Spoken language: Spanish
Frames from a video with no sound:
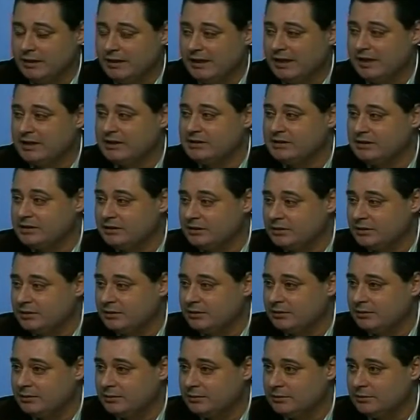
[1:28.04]

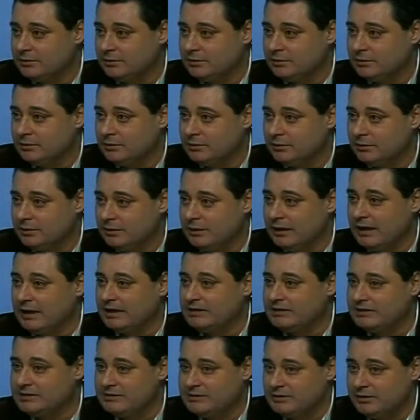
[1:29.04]
exige la
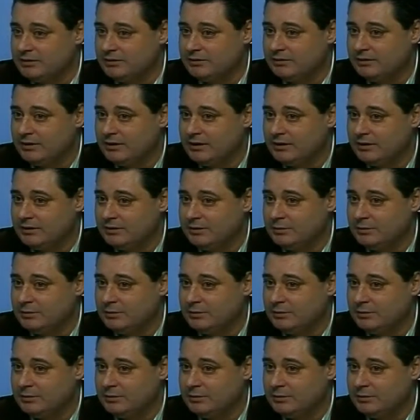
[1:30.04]
existencia